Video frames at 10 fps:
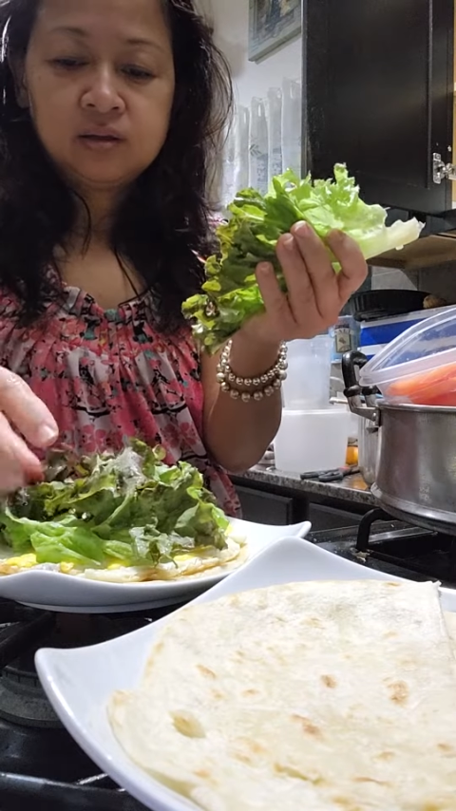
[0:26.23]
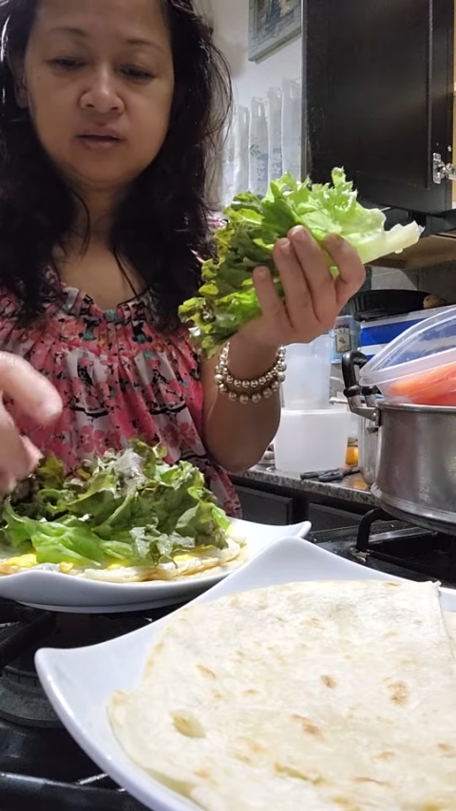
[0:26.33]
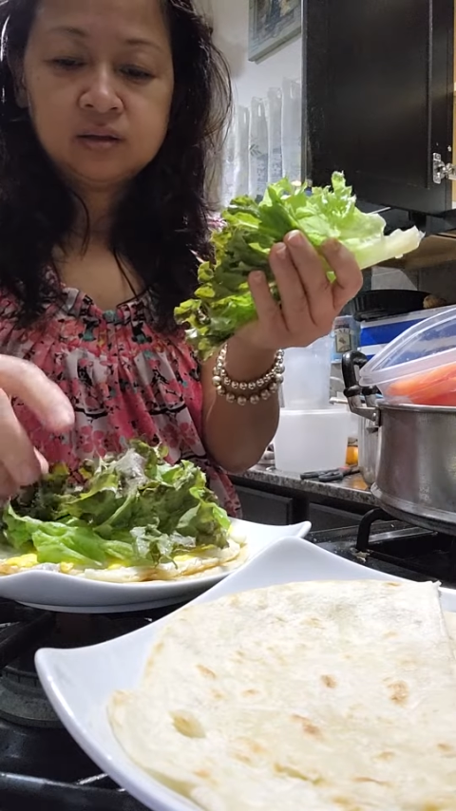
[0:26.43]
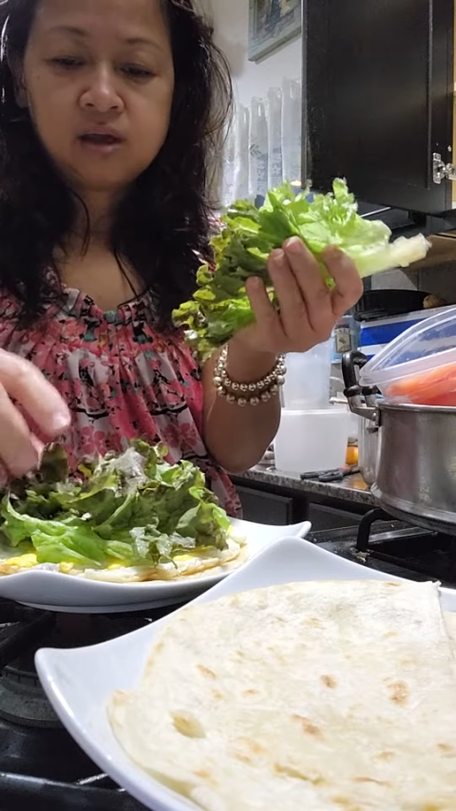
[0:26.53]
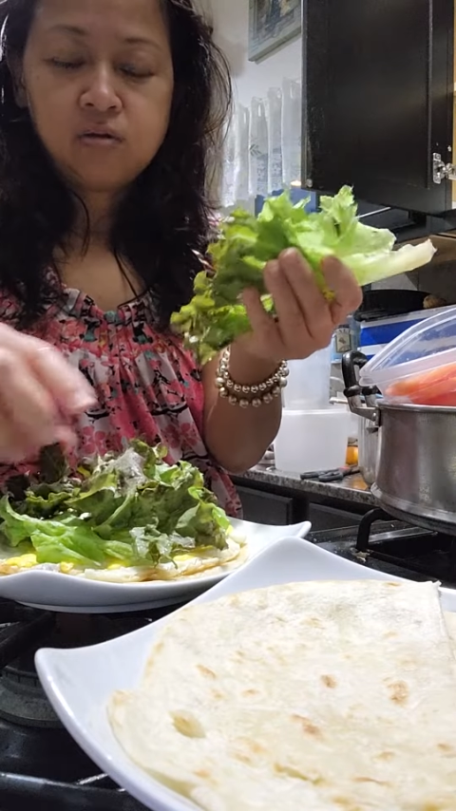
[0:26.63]

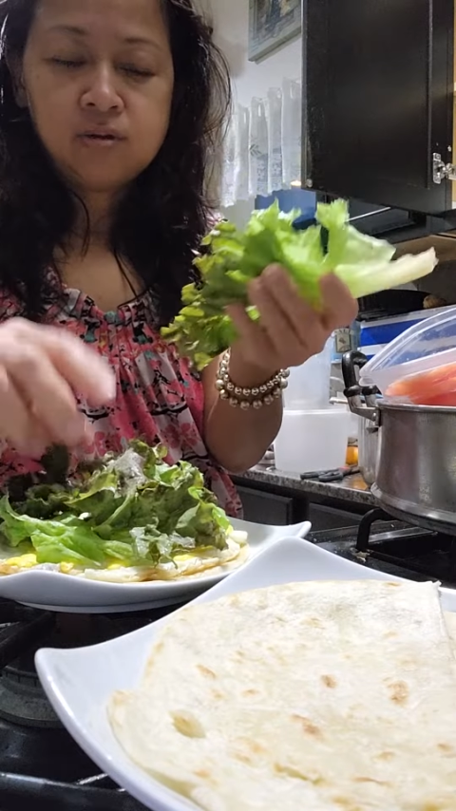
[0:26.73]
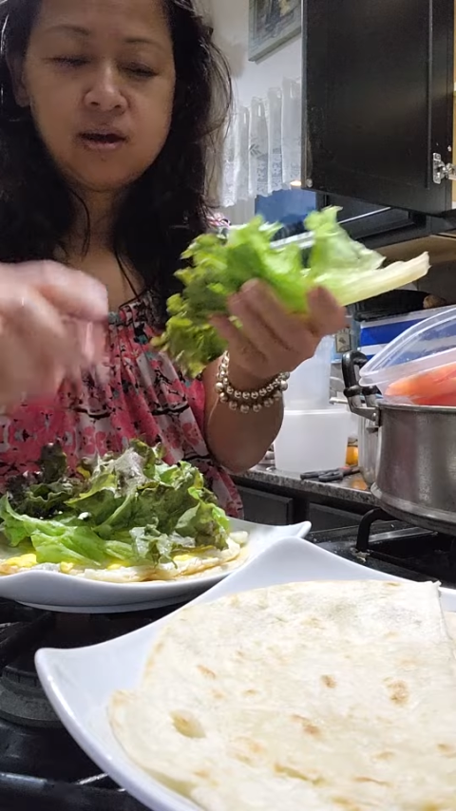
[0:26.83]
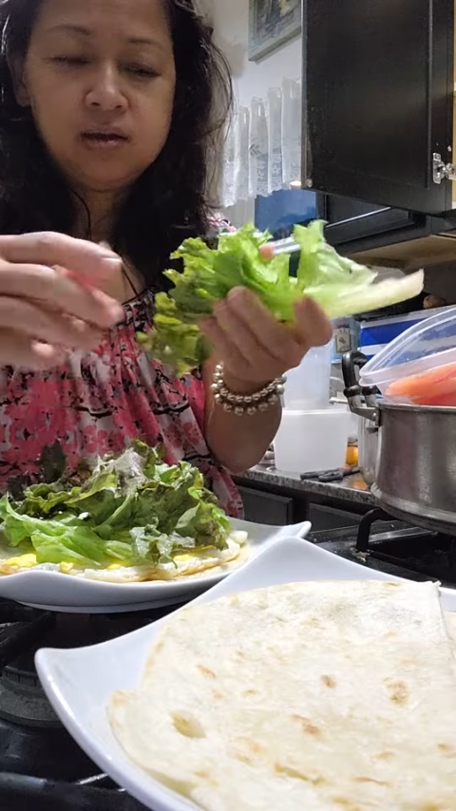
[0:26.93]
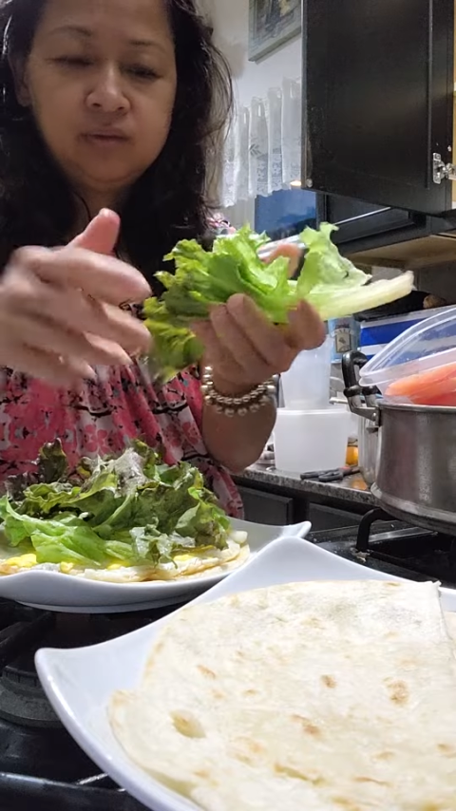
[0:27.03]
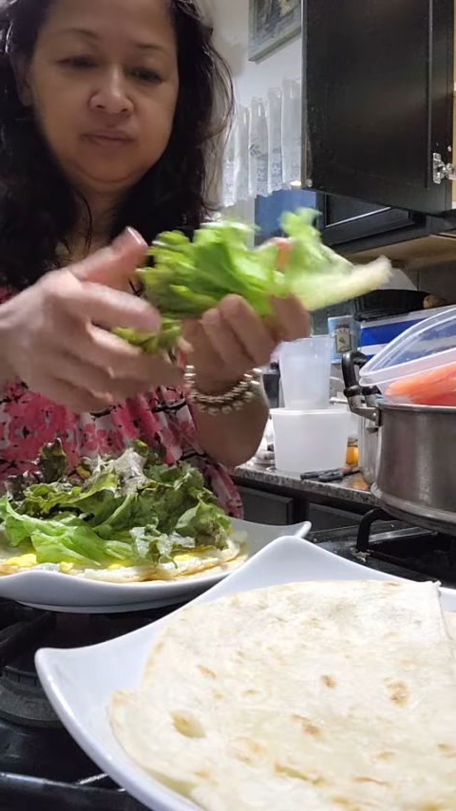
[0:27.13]
nó tốt
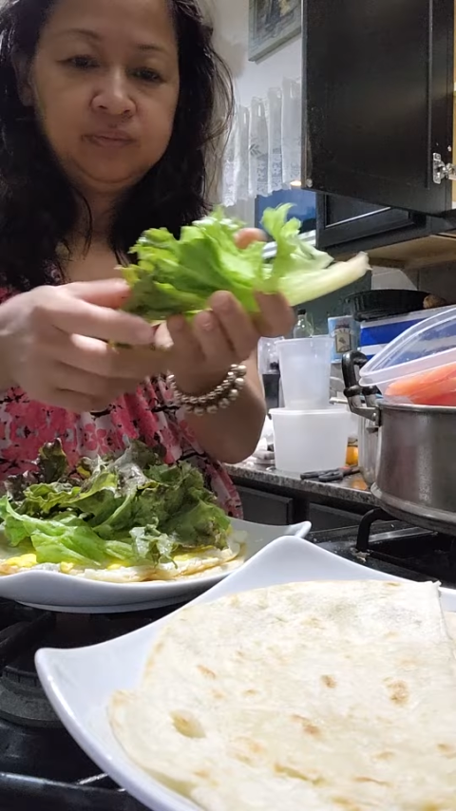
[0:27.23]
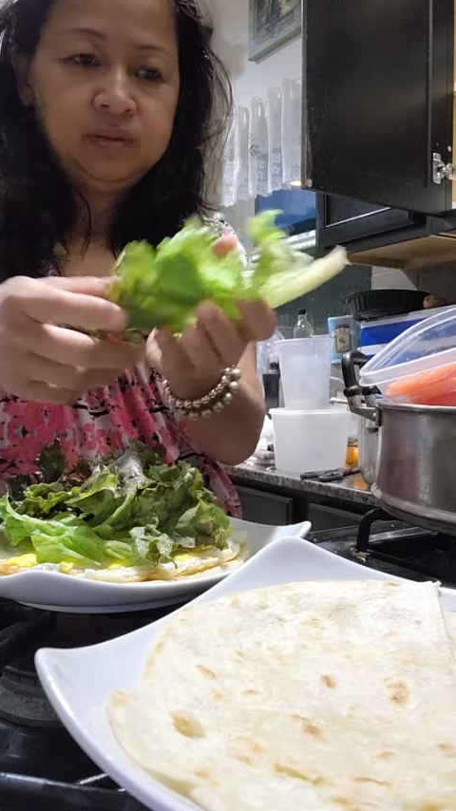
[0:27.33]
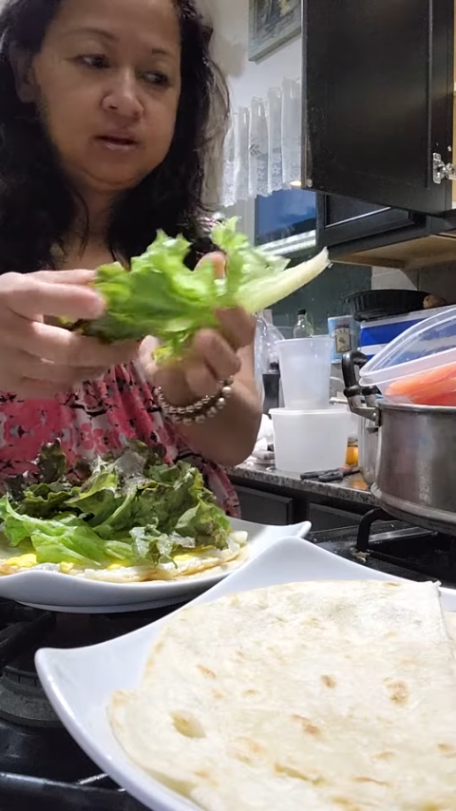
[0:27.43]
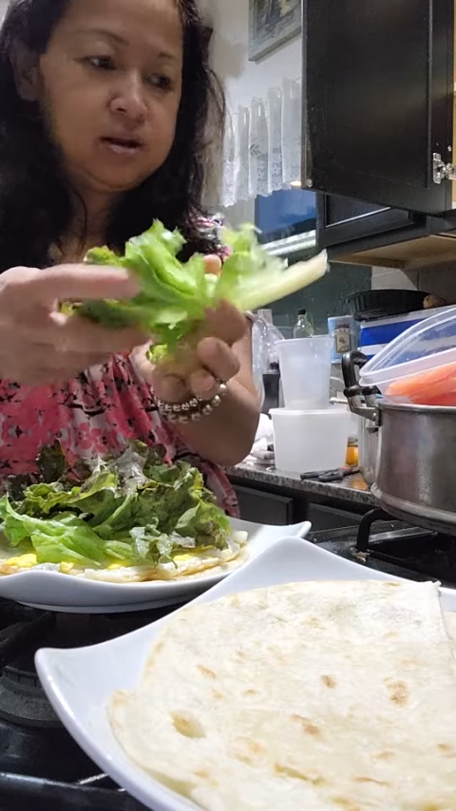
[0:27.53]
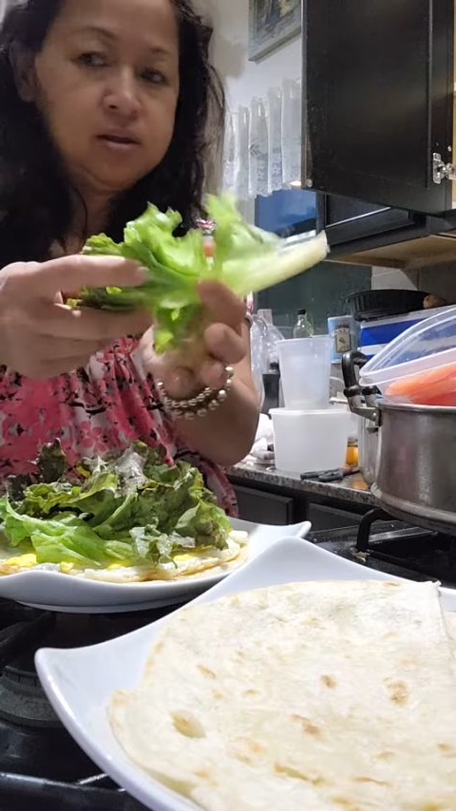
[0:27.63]
hơn
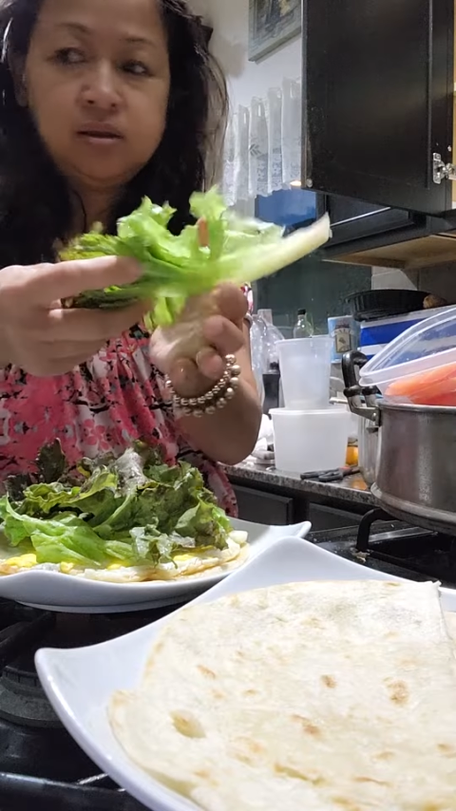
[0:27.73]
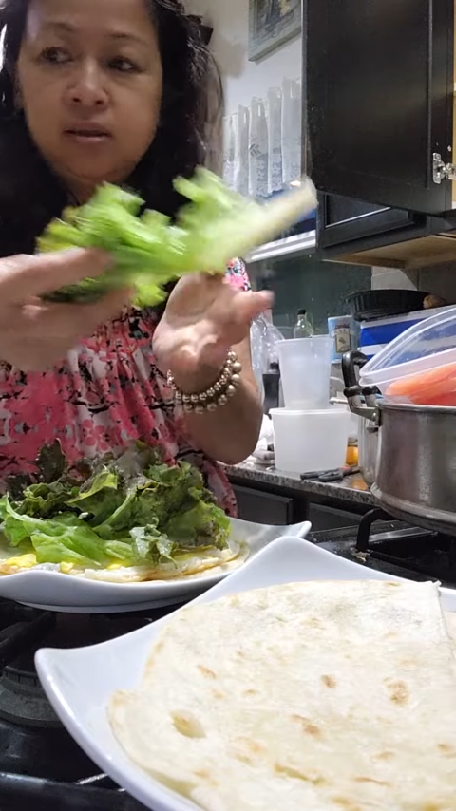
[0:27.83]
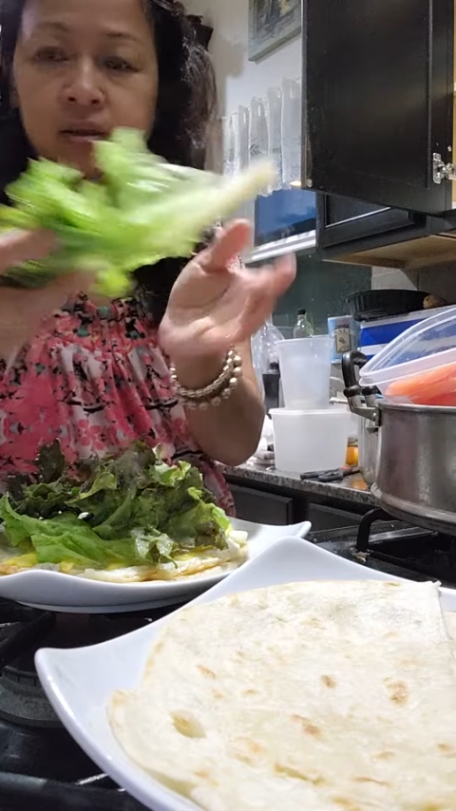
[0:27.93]
rồi